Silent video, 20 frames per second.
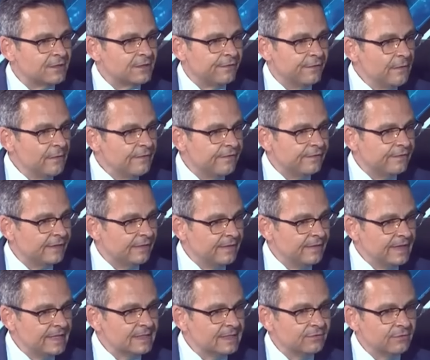Platz 5
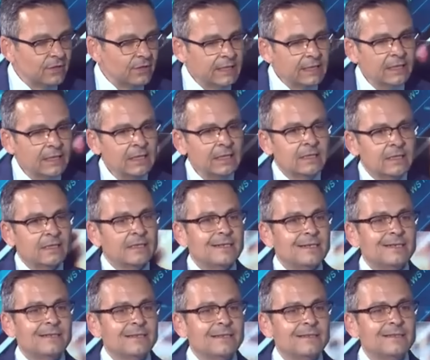verwiesen worden.
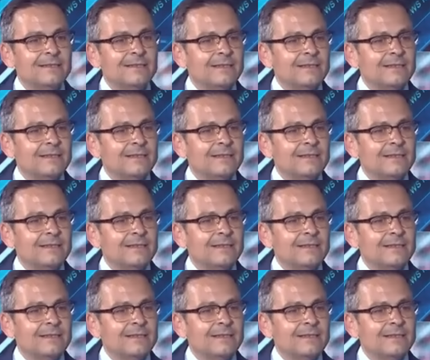Das heißt,